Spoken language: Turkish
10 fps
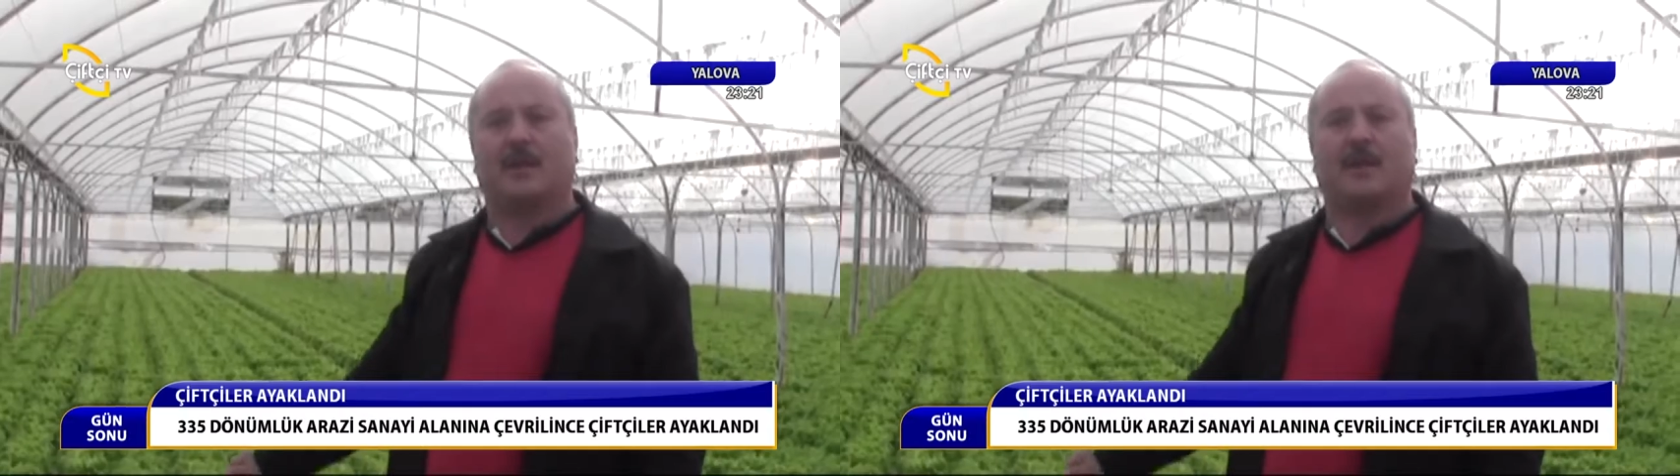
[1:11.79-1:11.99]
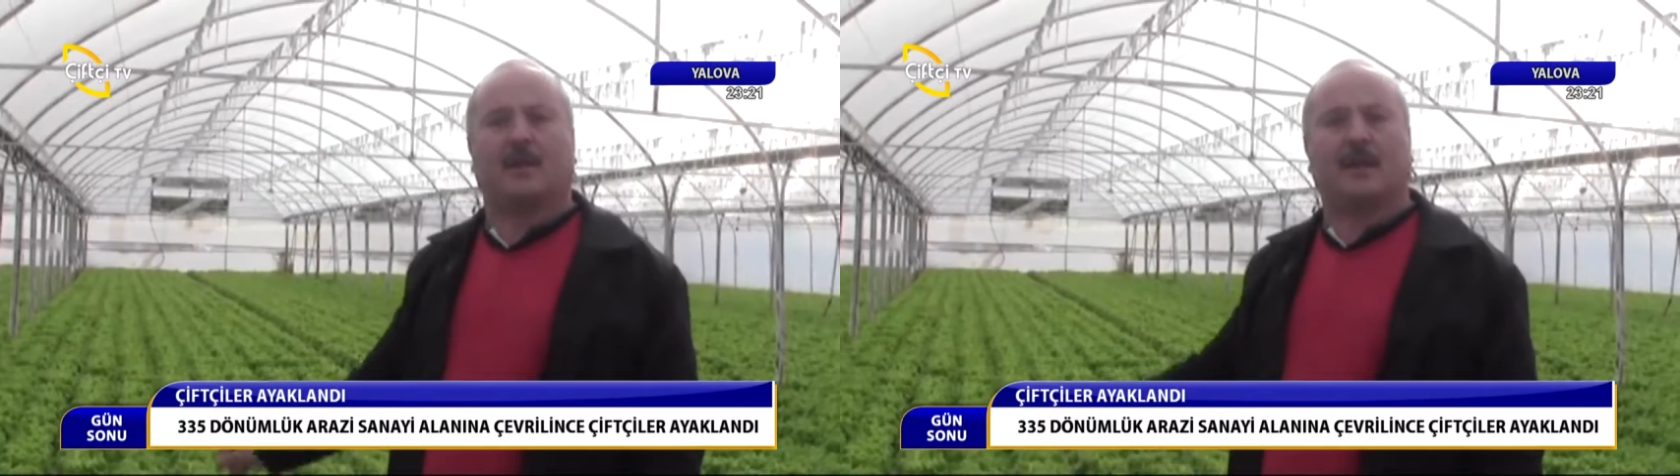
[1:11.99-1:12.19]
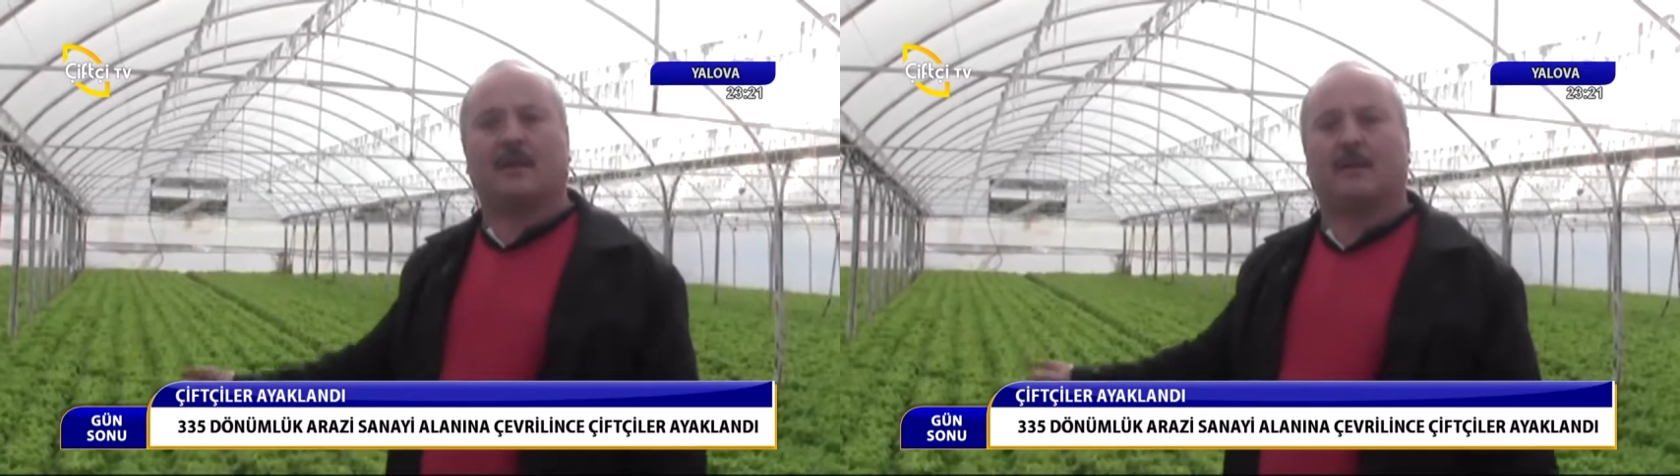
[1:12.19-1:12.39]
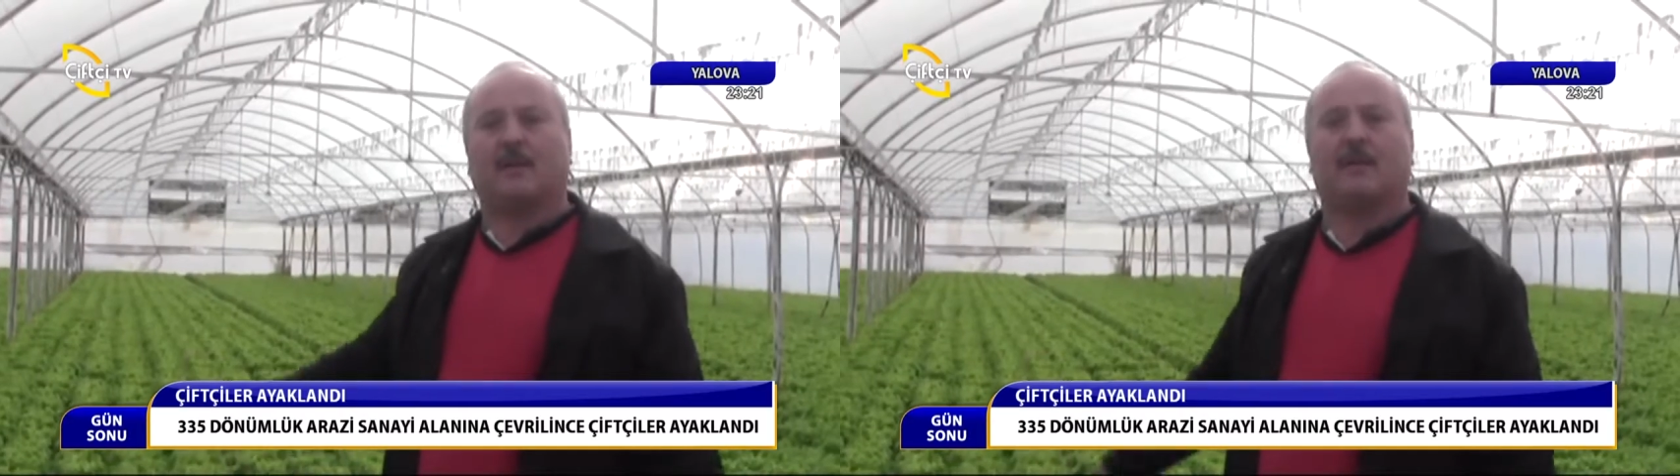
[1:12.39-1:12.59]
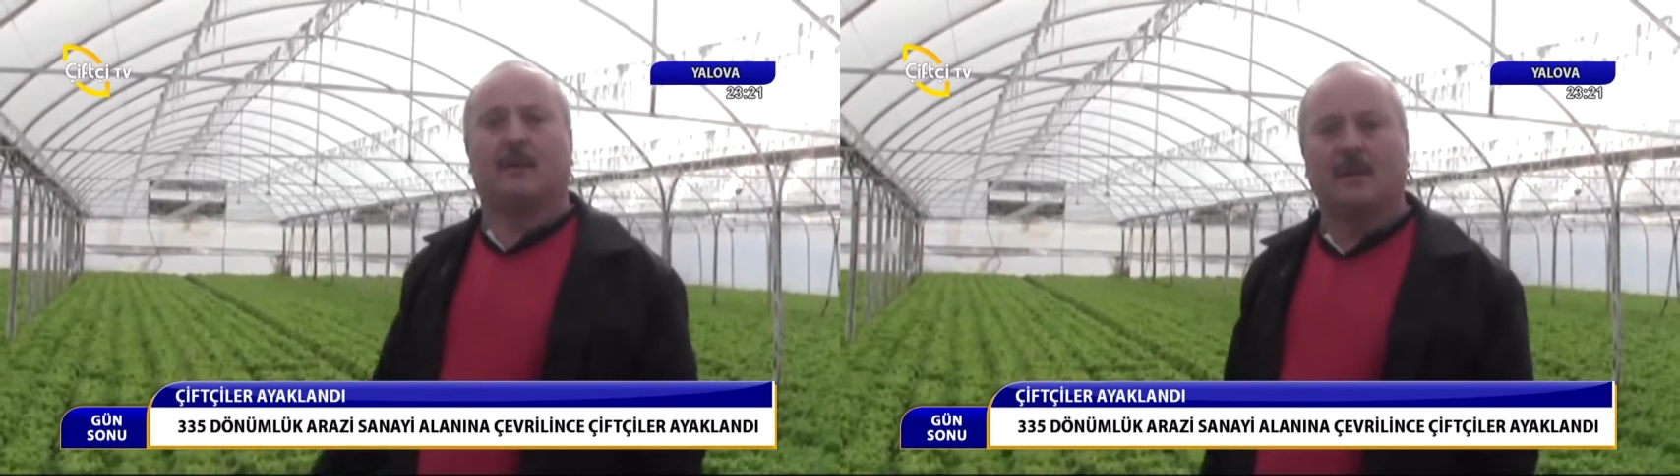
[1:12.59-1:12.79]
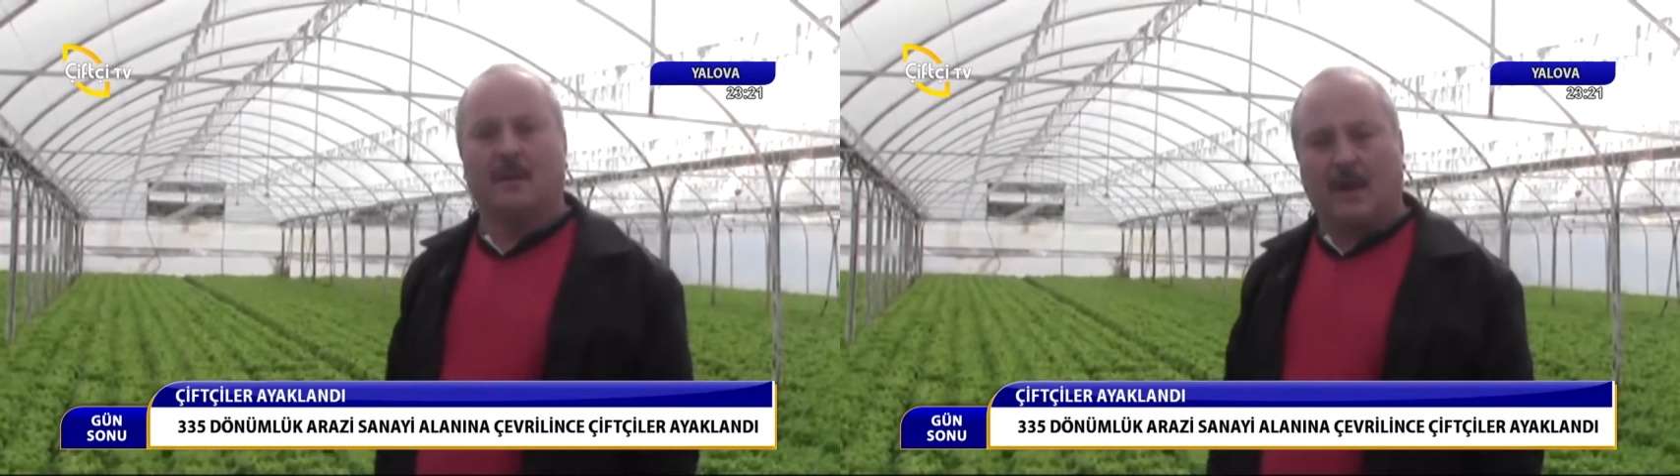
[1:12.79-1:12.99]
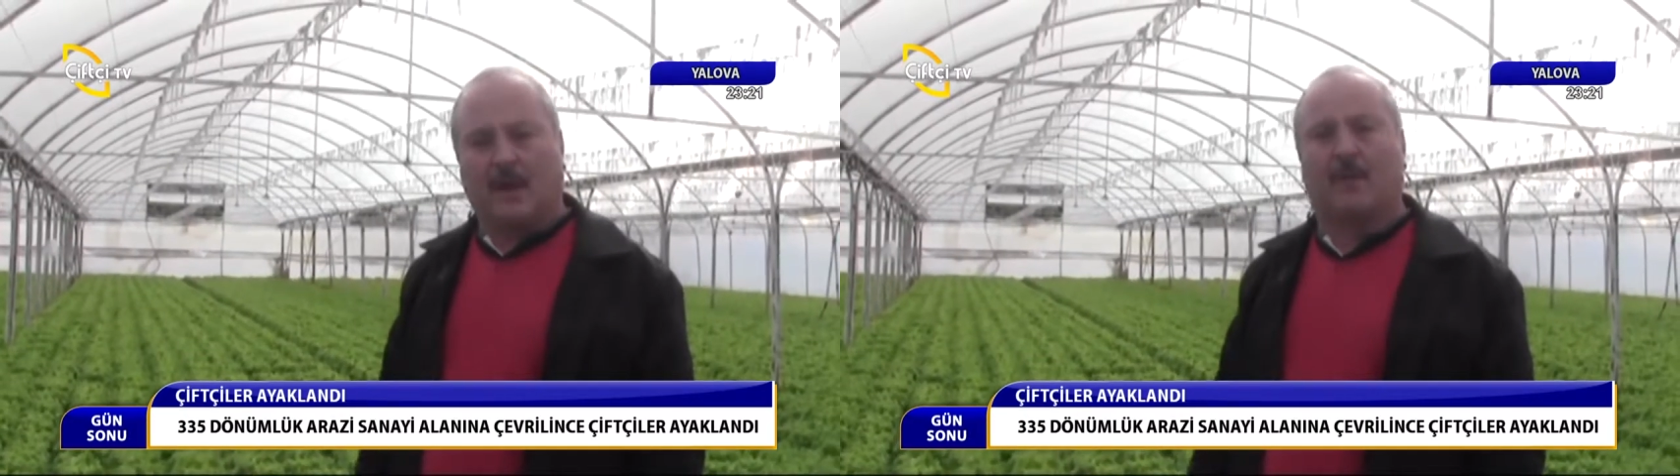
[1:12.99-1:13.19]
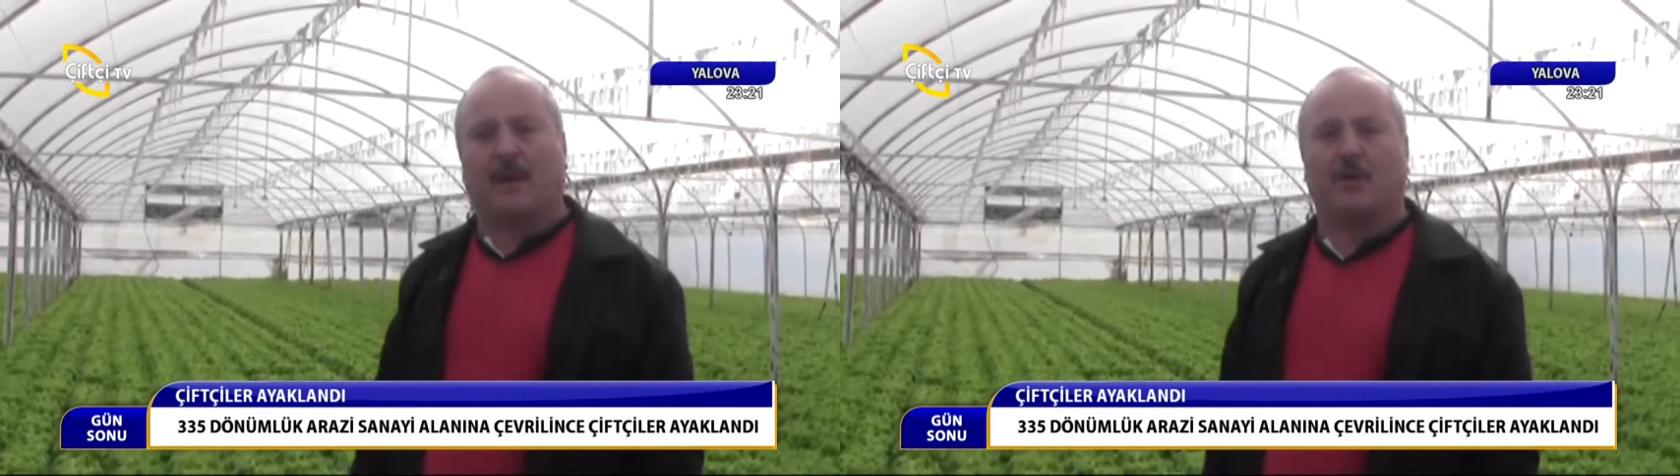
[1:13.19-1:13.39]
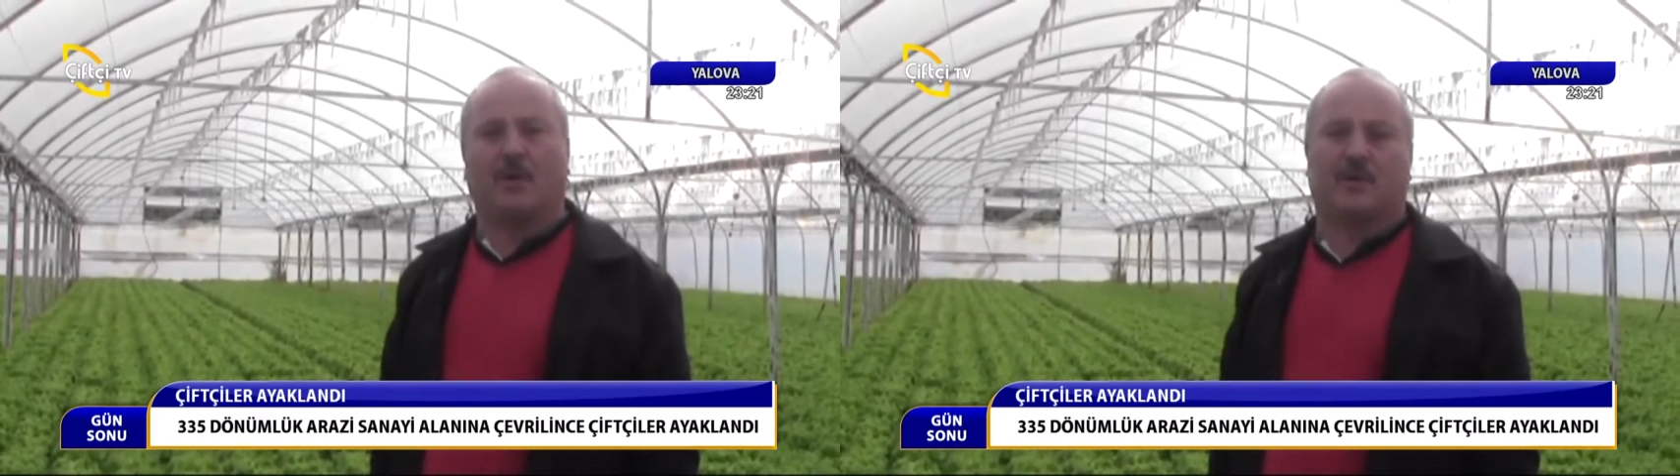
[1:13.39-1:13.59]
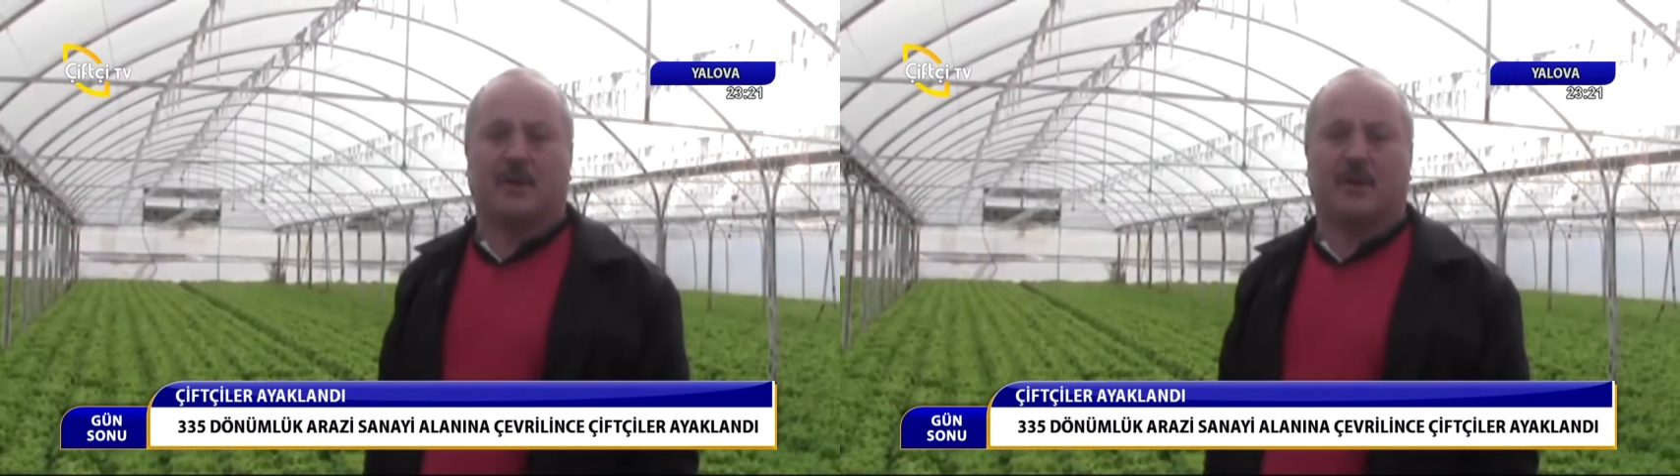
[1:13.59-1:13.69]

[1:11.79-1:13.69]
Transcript: erkek ekmek yiyor